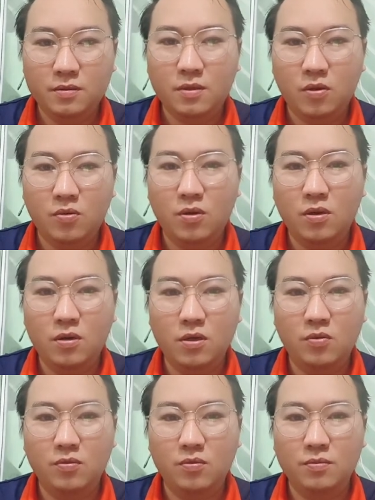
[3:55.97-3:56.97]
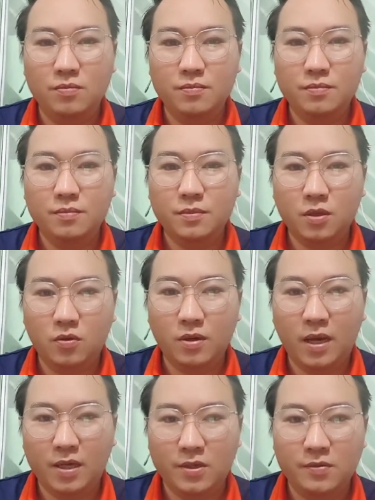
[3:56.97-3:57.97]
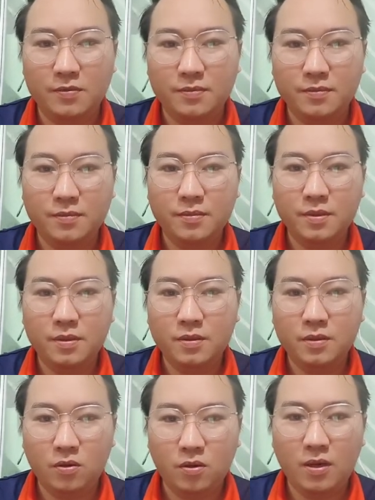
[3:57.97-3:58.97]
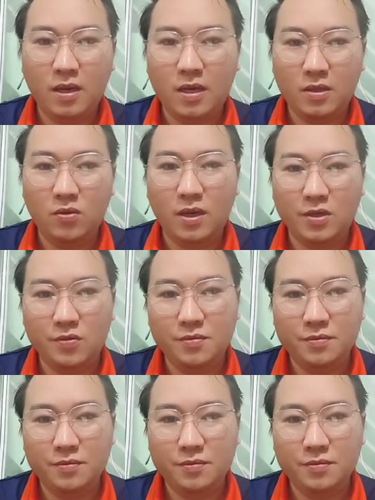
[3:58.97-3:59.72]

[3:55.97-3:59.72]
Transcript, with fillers: tàu nọ rồng tàu hà rồng tàu nọ cá tàu hà rồng